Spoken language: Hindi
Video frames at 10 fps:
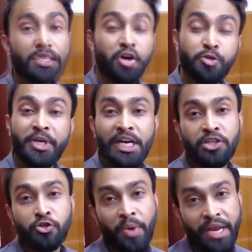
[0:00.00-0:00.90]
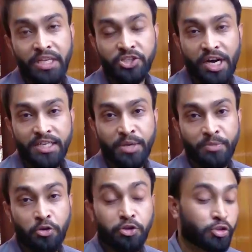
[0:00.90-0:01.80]
हॉस्पिटल के जो मेन इंचार्ज हैं
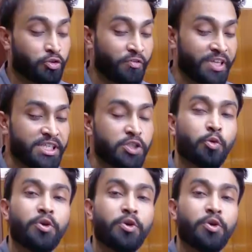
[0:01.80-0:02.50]
मनोज चतुर्वेदी जी